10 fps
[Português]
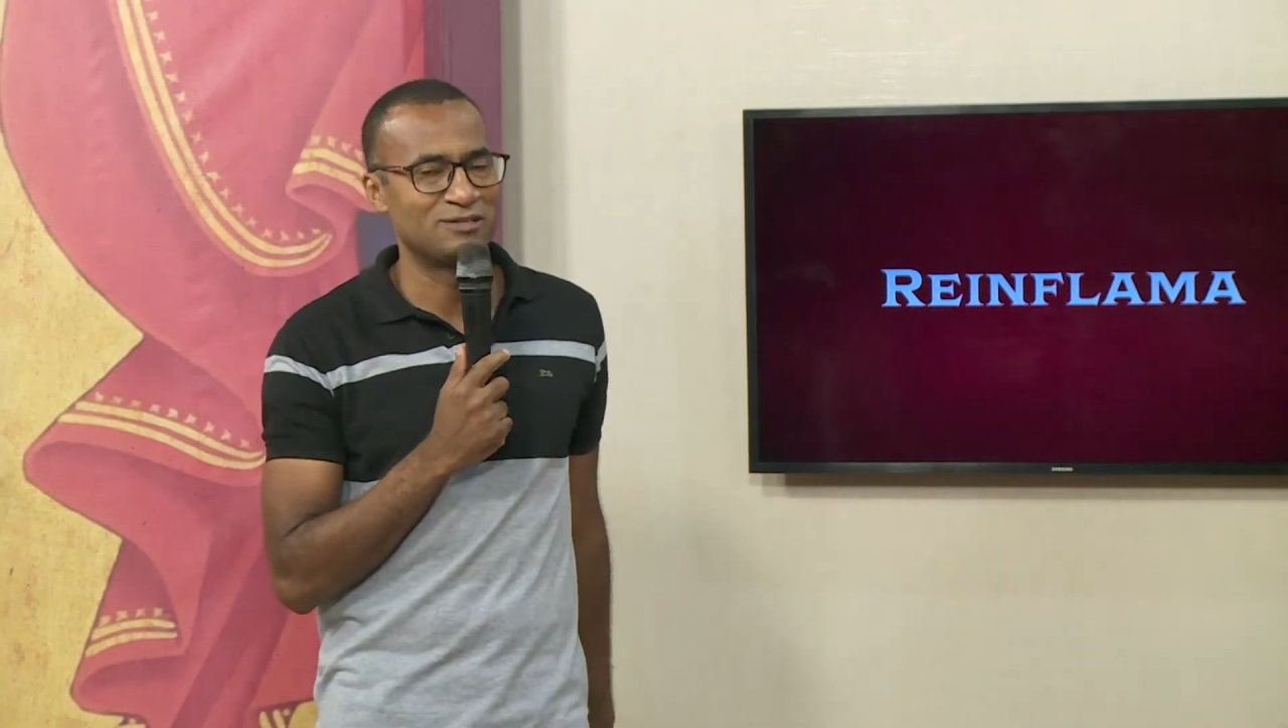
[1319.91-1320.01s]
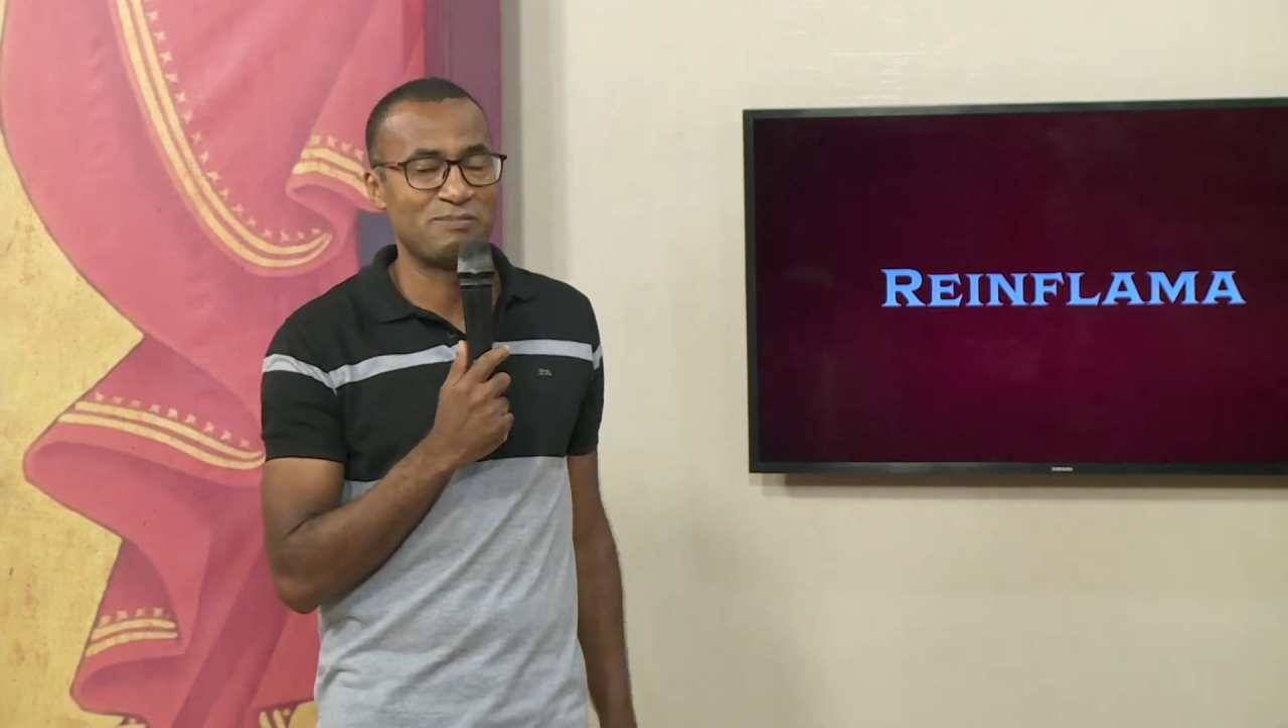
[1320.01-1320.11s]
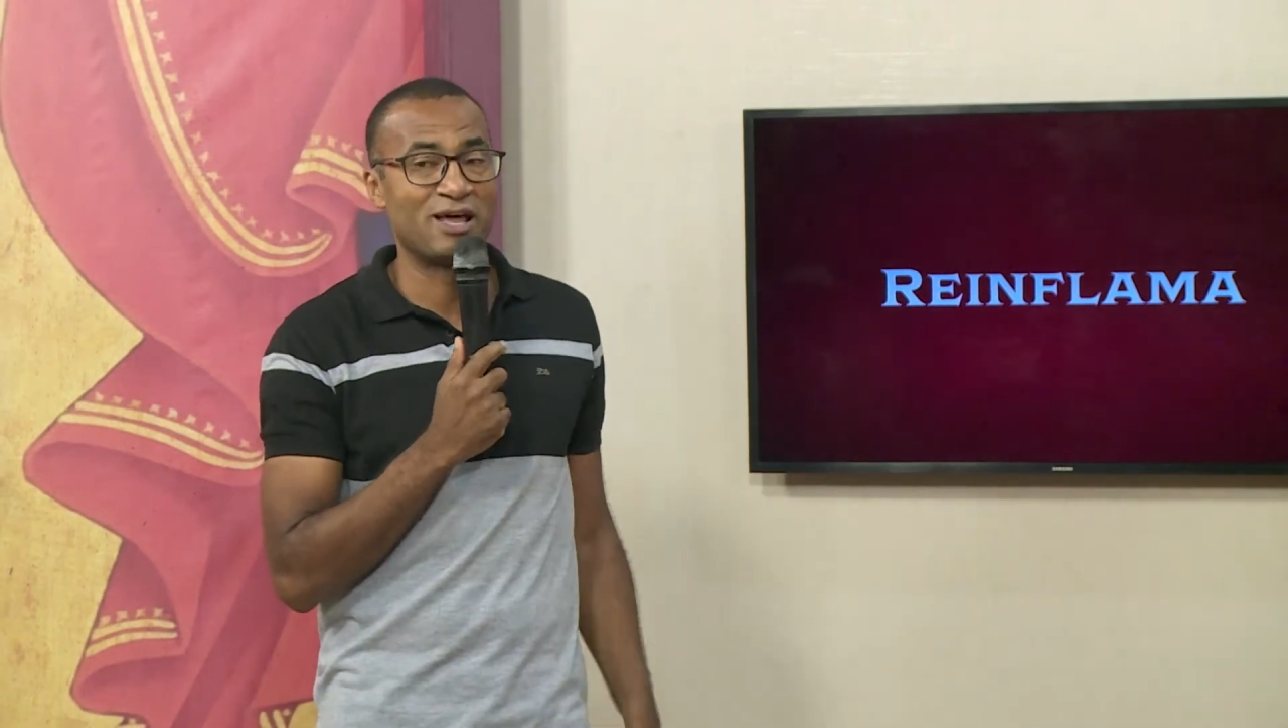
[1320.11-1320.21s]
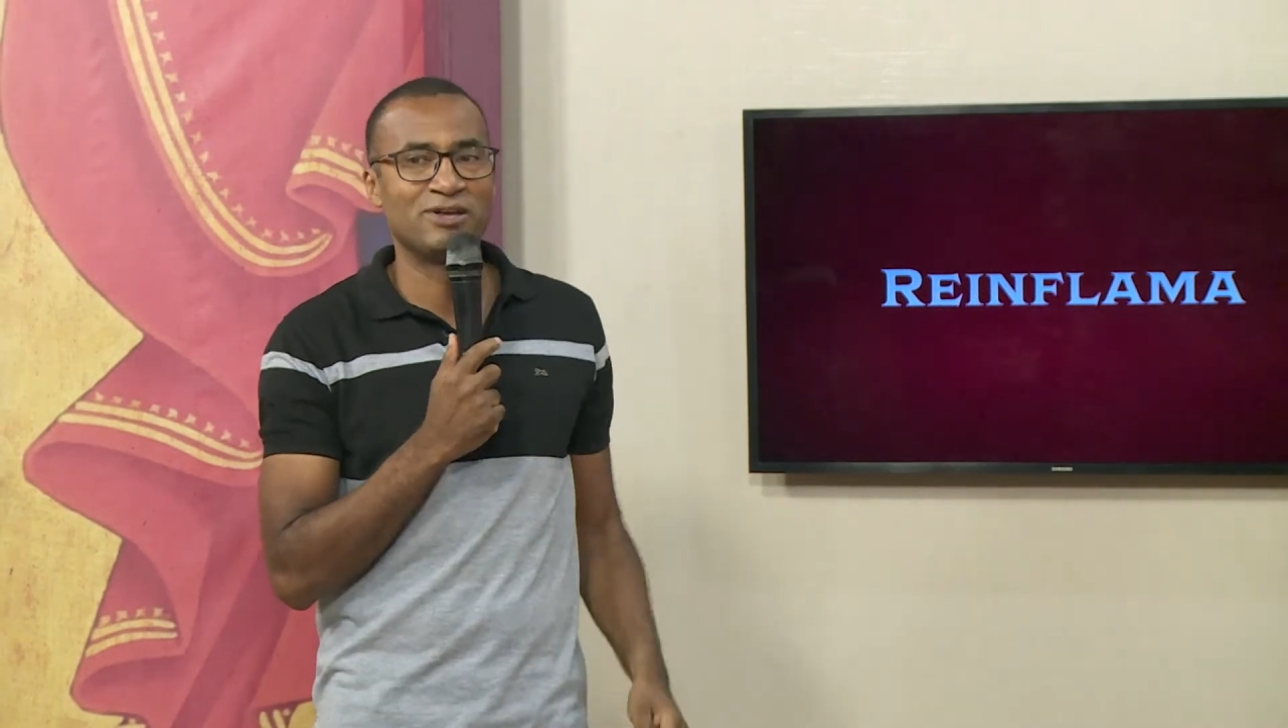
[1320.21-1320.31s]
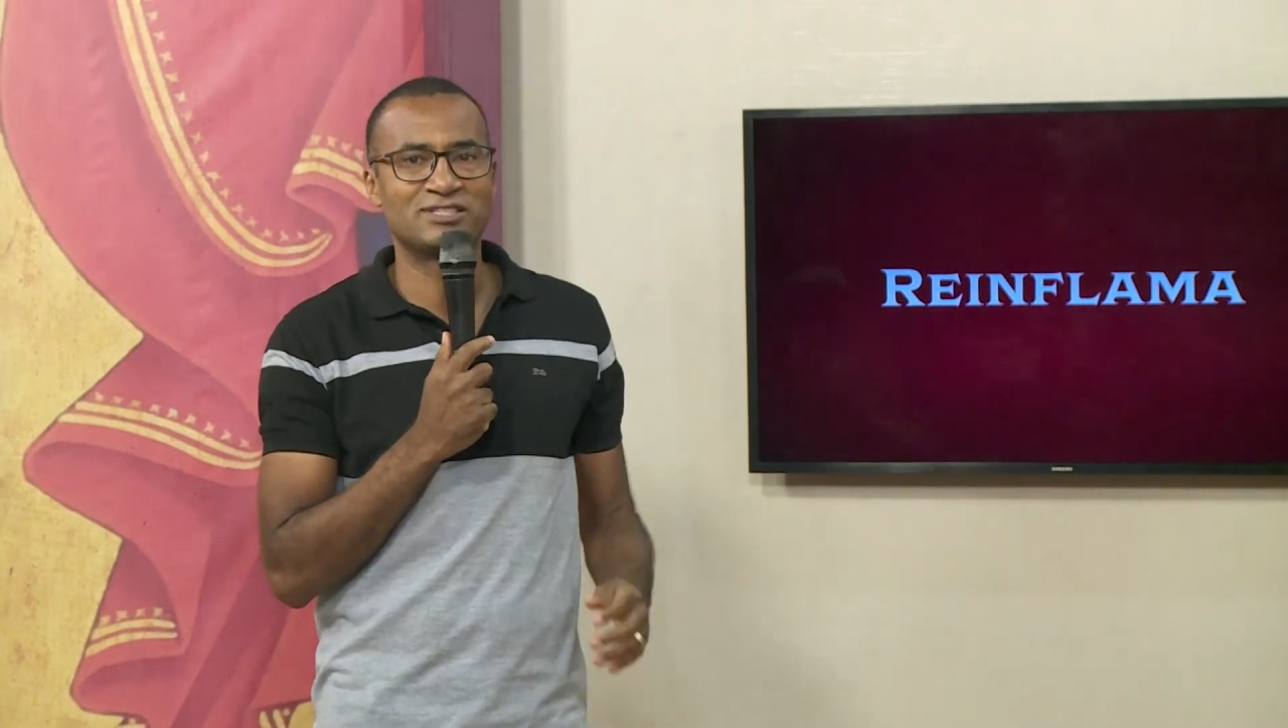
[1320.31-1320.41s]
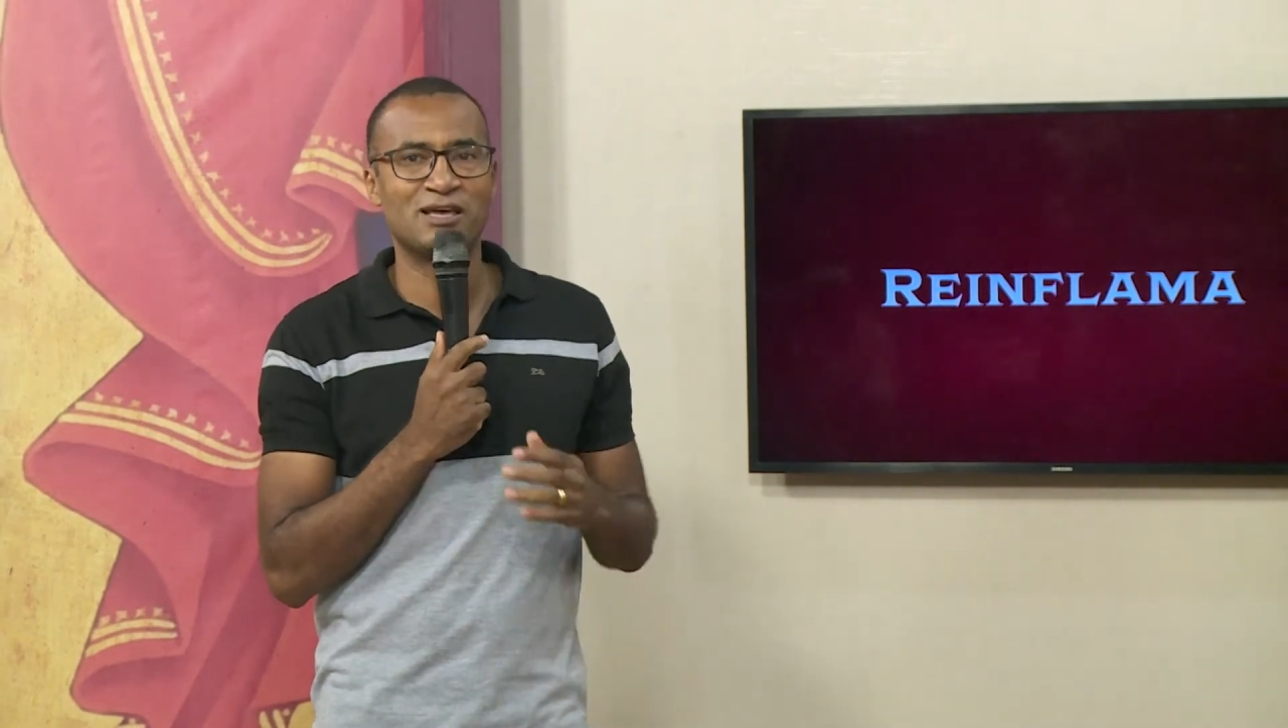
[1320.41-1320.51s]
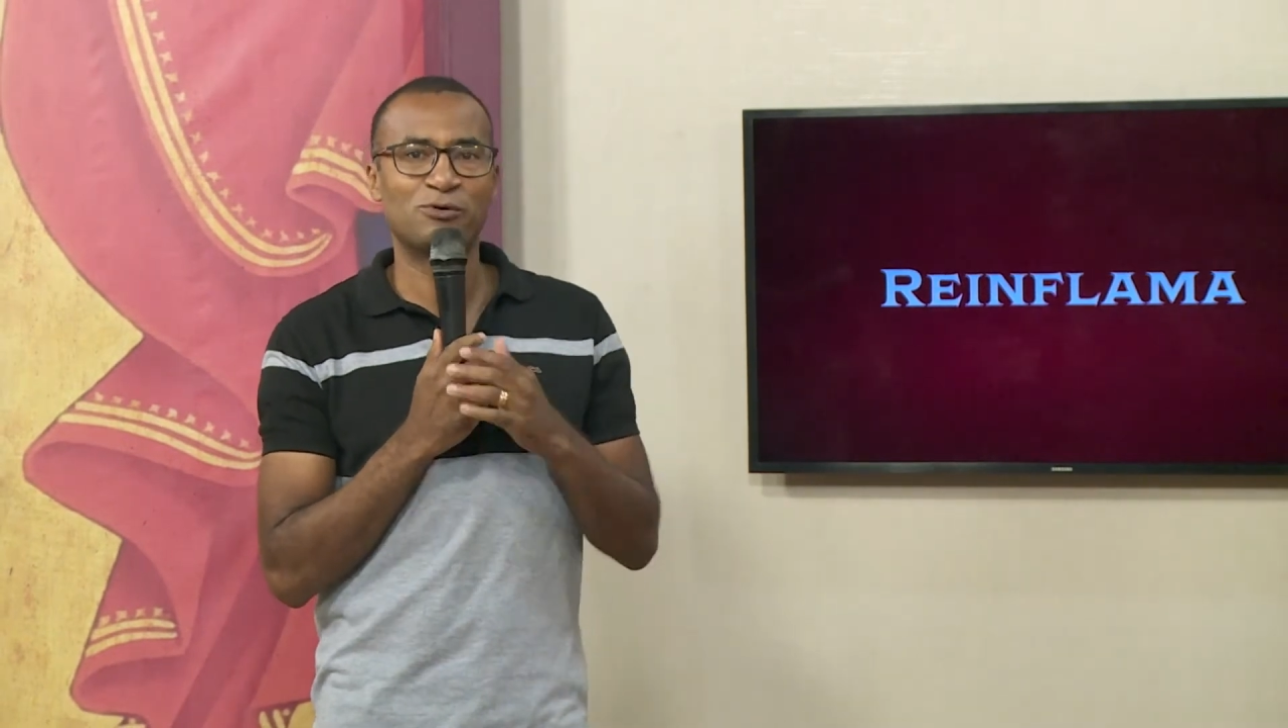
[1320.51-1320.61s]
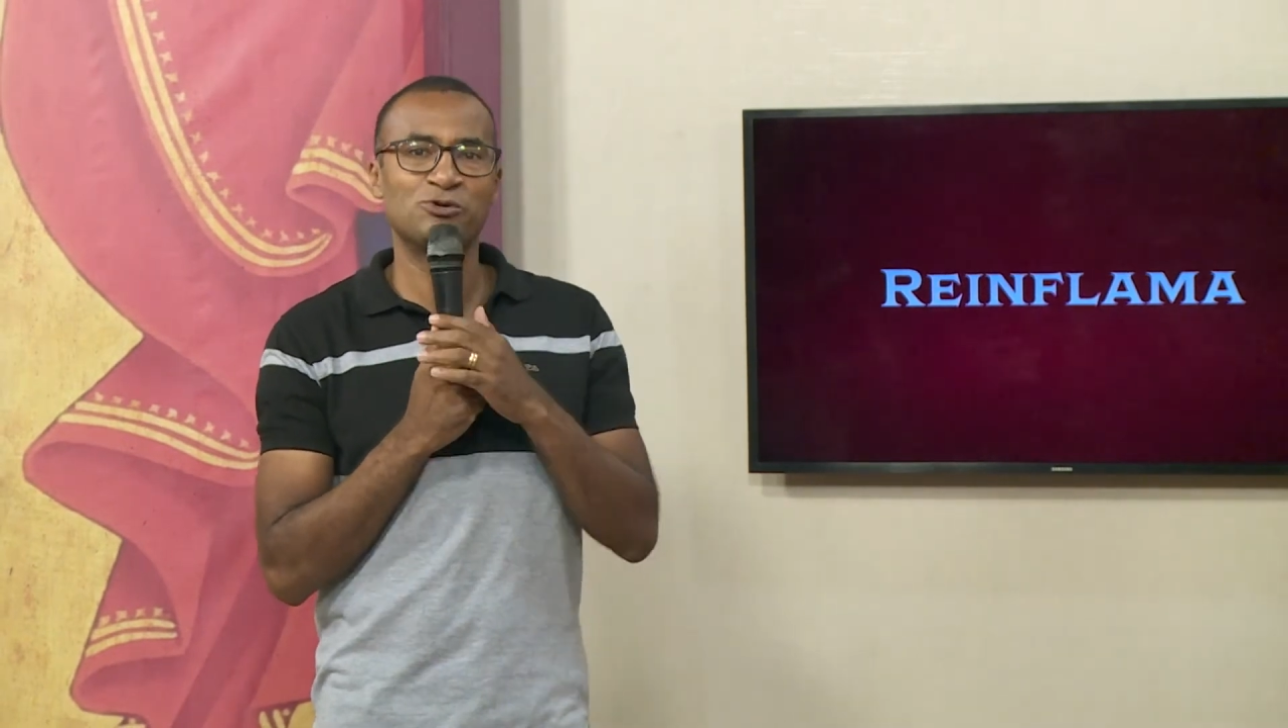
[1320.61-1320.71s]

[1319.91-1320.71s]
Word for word: belo exemplo